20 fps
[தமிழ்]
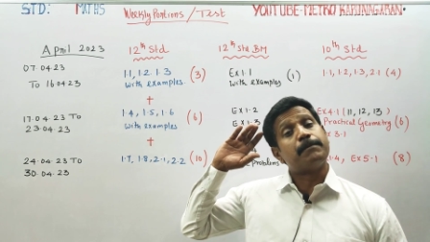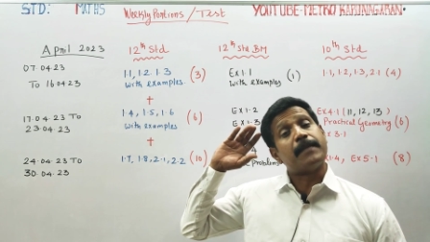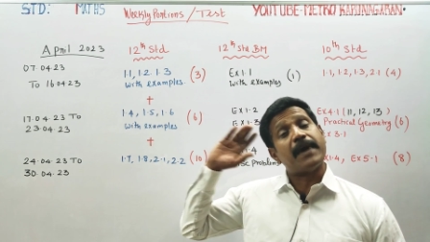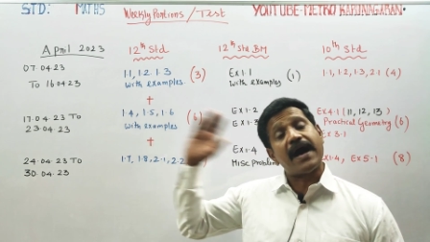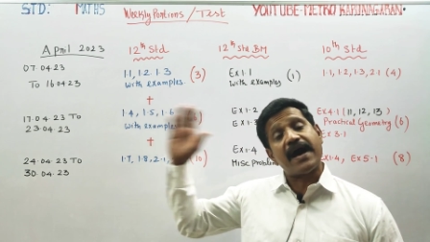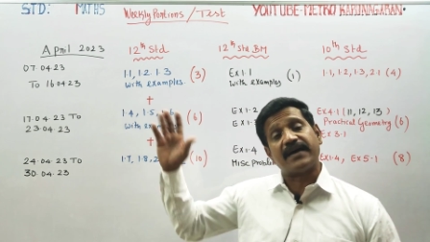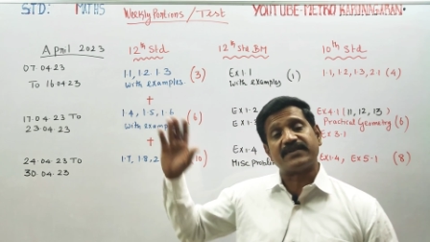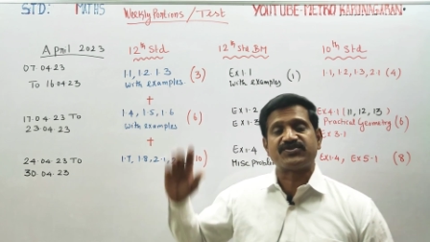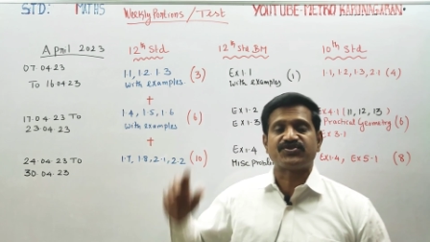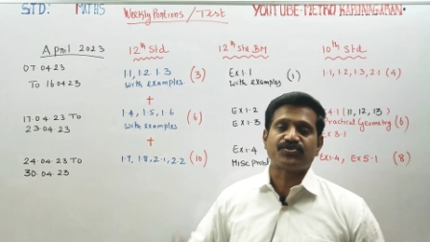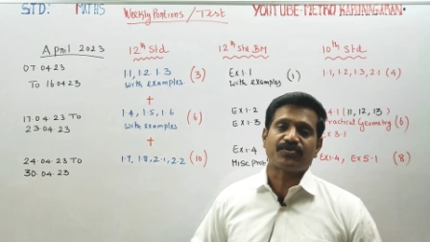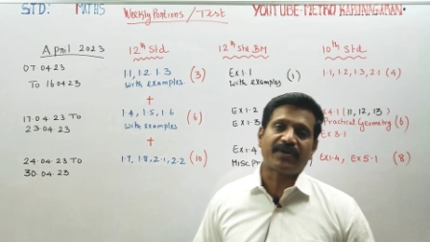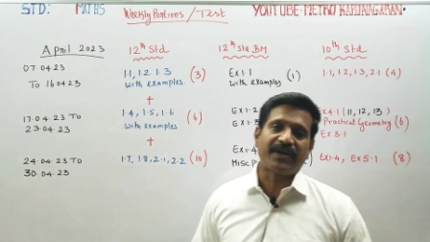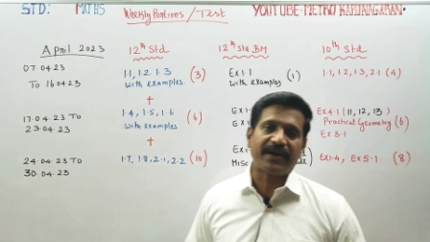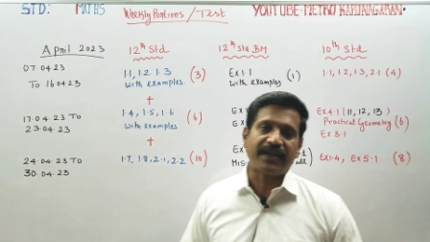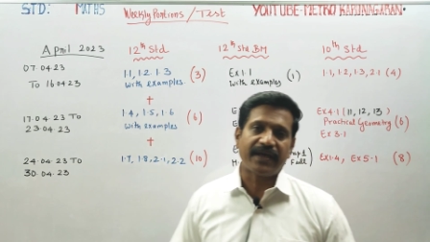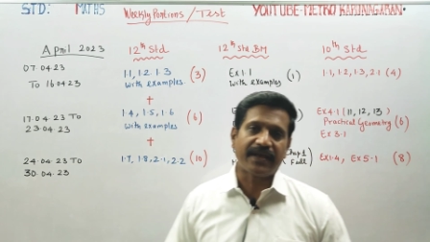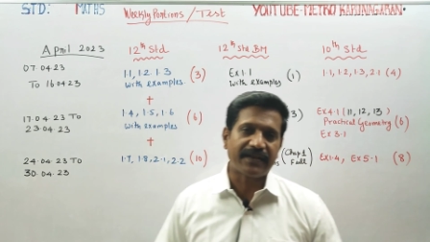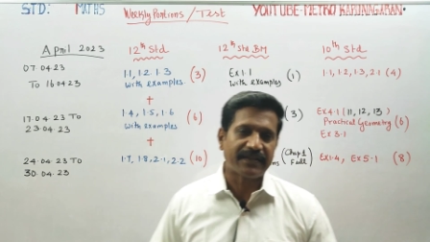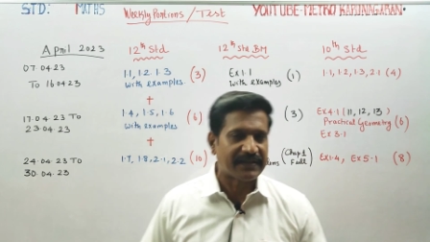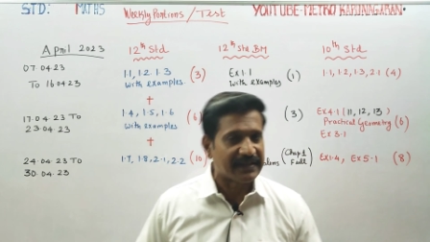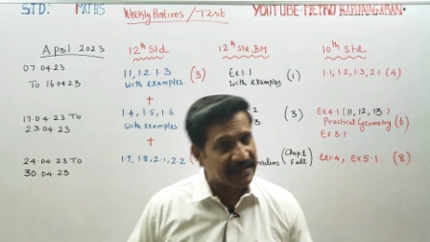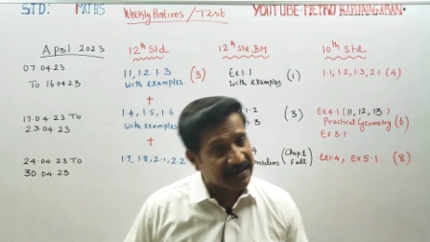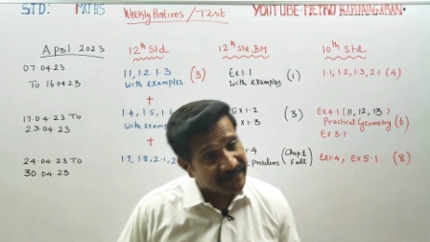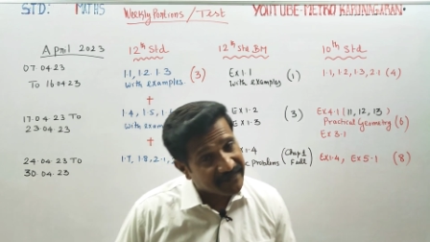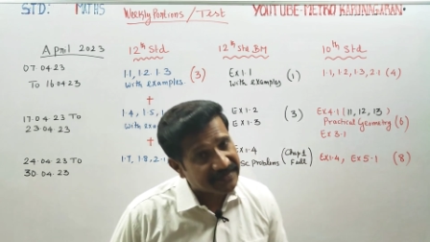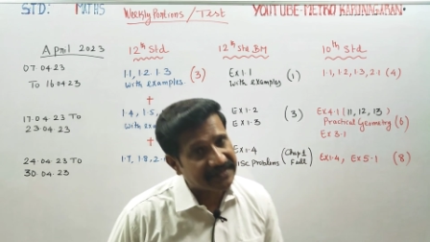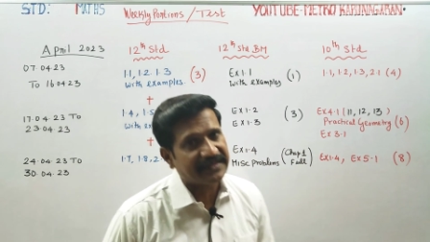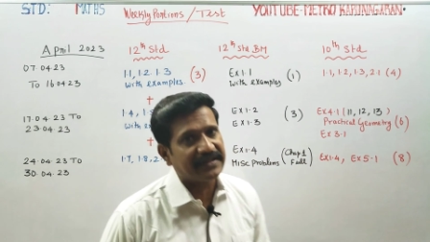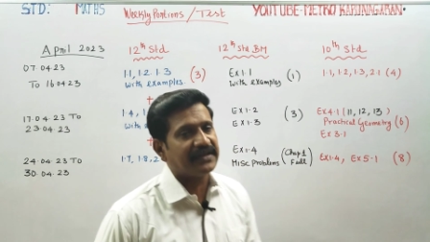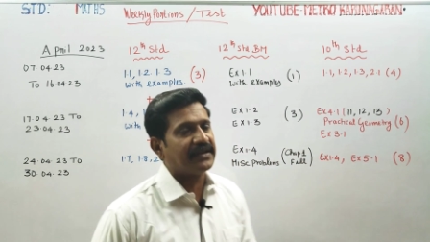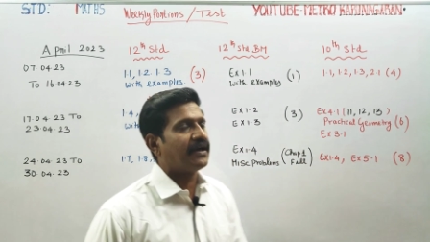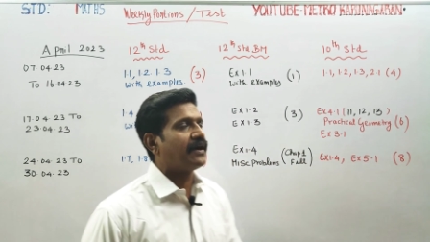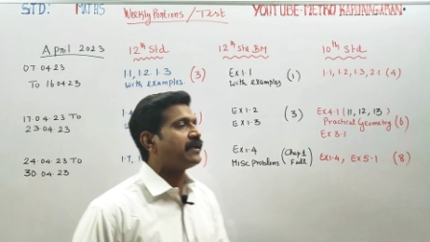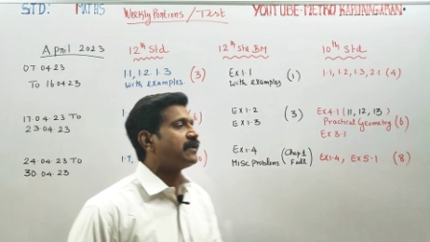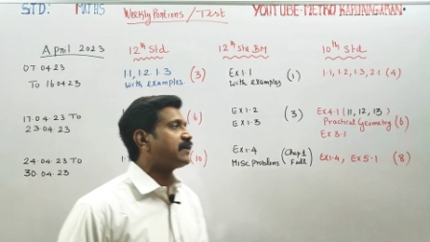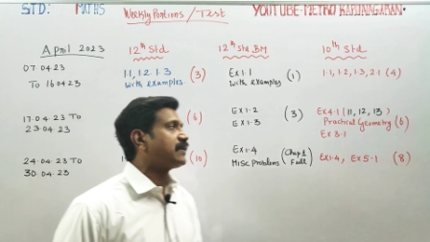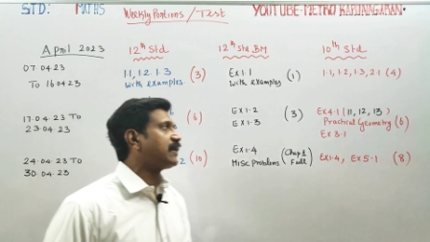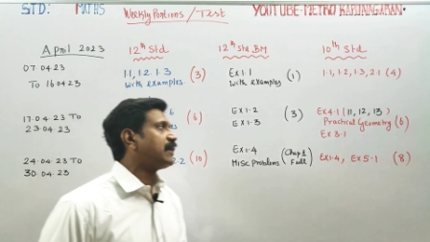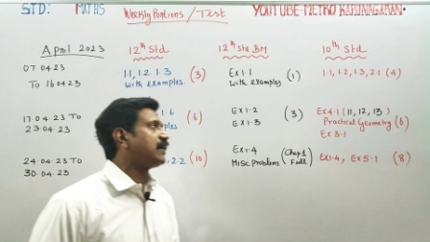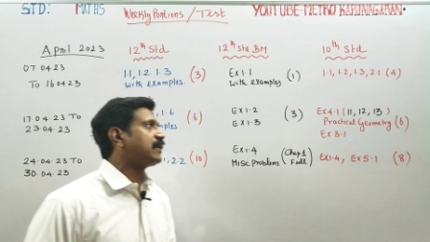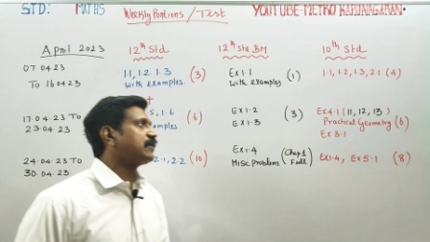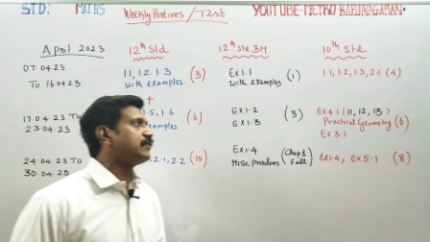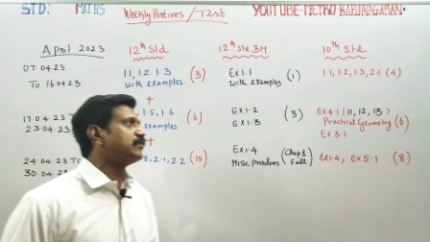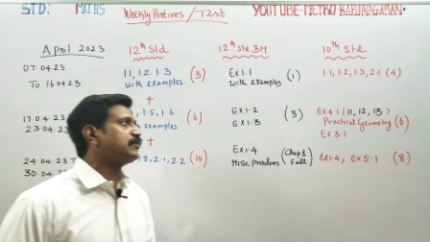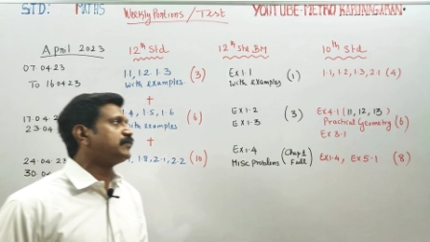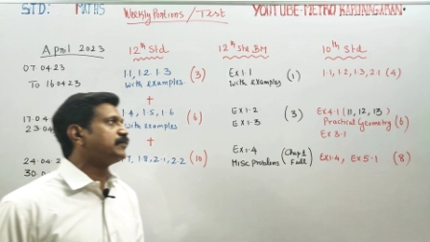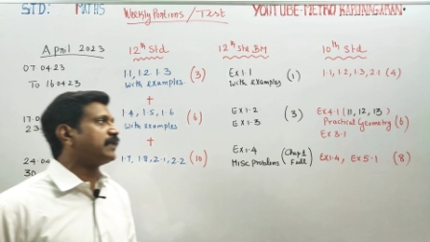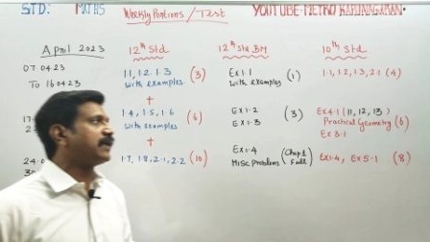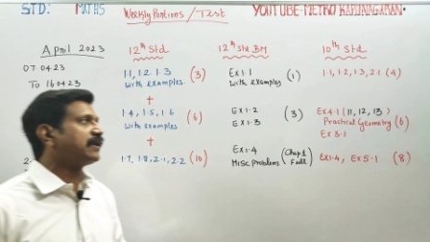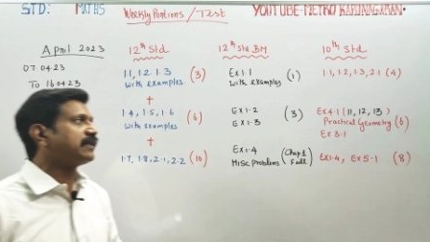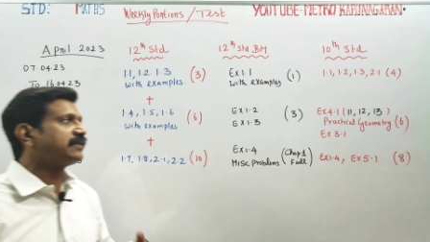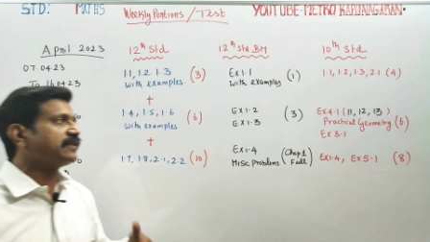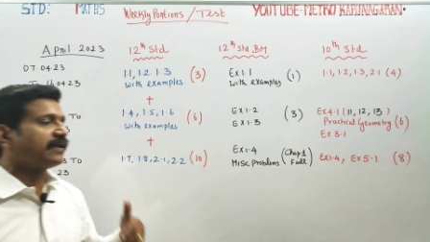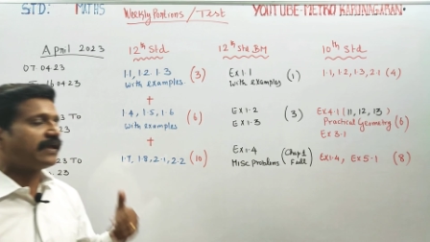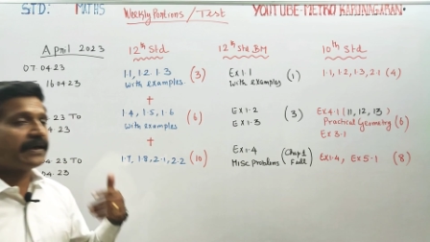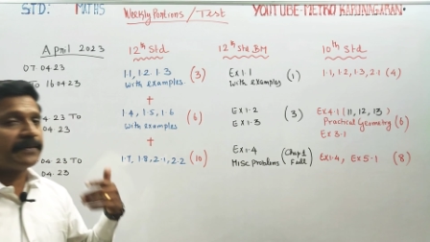மார்ச் ரெண்டாயிரத்தி இருபத்தி நாலுக்காகவும் அல்லது